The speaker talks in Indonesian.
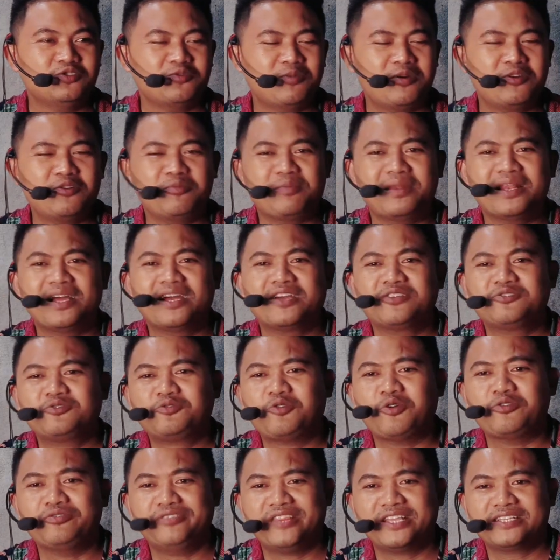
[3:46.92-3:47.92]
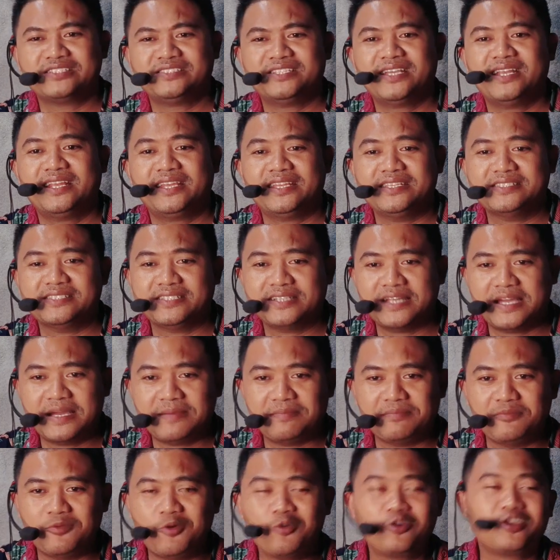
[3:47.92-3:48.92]
cuma udah bilang itu konteksnya lagi
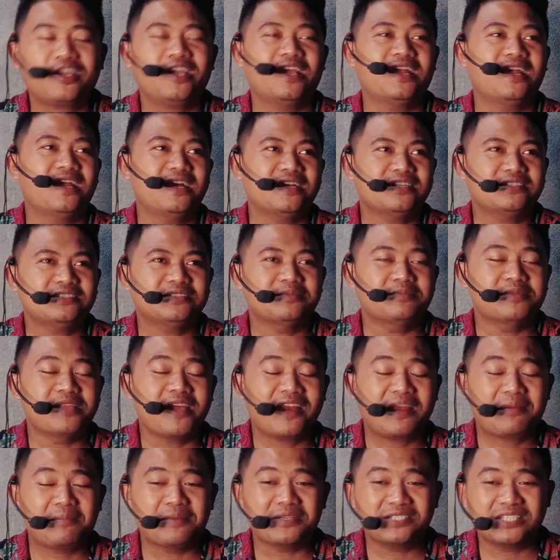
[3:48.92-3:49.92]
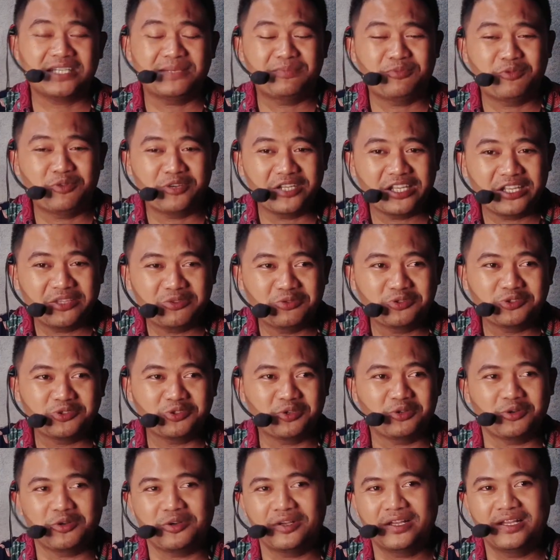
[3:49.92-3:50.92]
senam oke okay lah sebenarnya meskipun itu
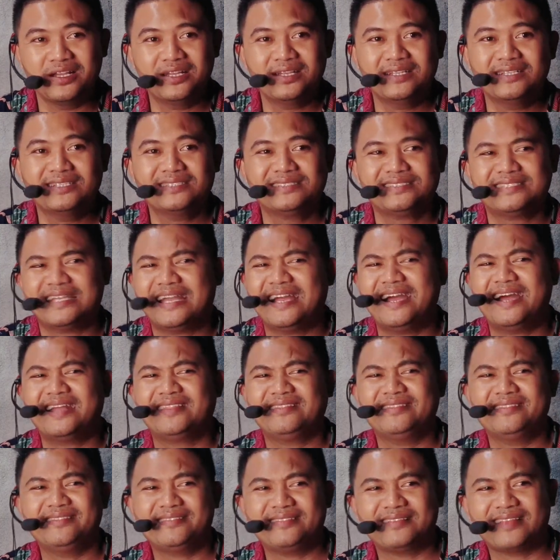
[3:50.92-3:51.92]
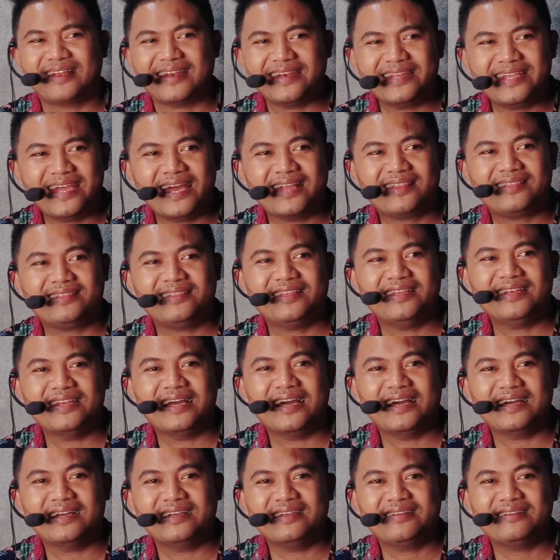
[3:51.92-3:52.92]
so sangat terlihat
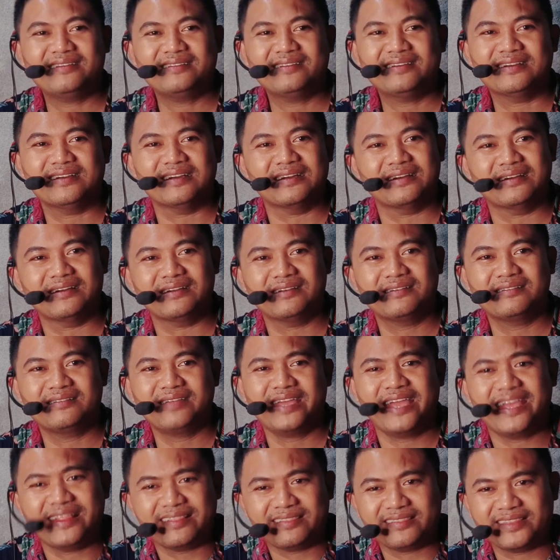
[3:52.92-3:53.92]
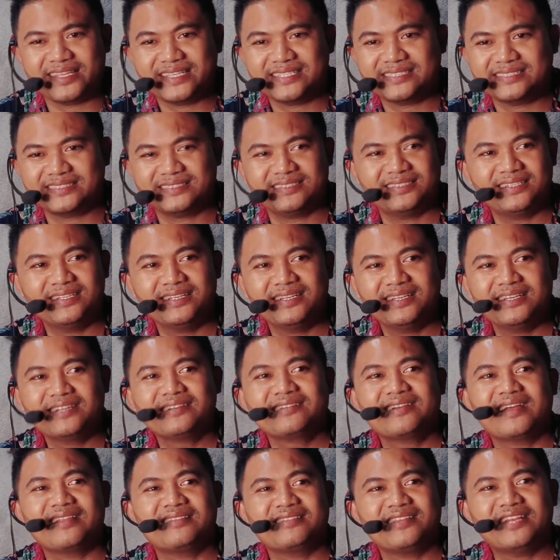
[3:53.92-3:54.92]
tidak uh, etis
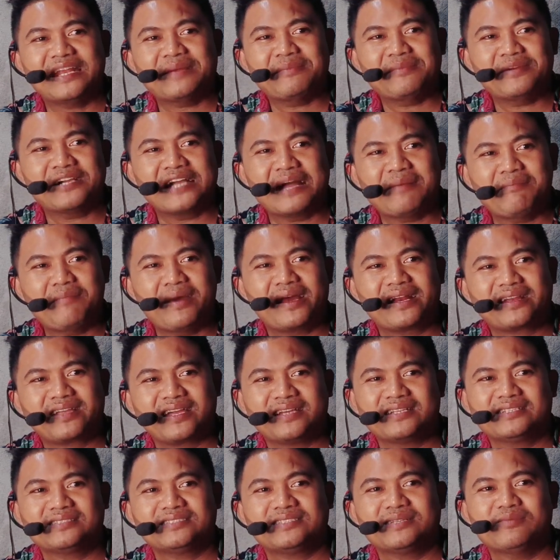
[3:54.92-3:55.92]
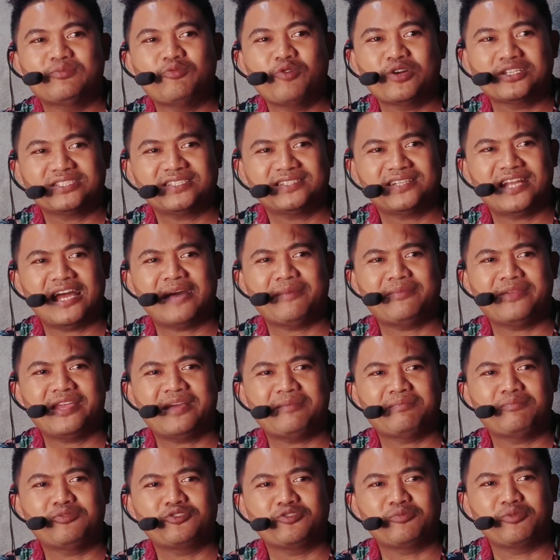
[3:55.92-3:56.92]
dan tidak menggambarkan sebuah senam
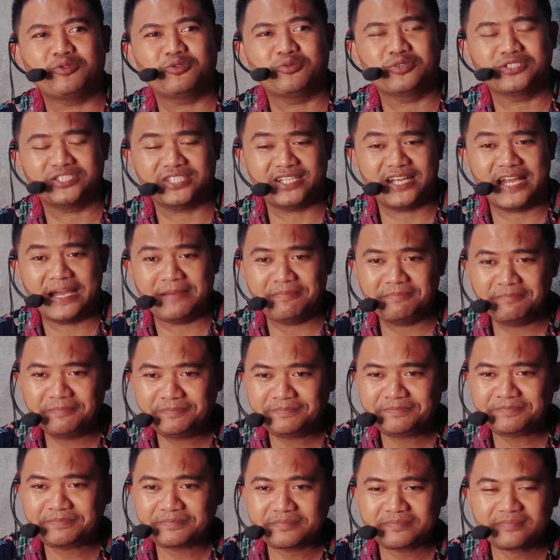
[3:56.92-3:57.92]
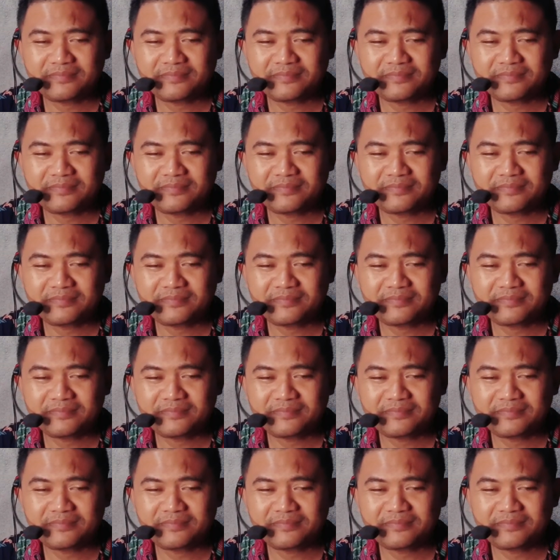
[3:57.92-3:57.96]
yang betul-betul senam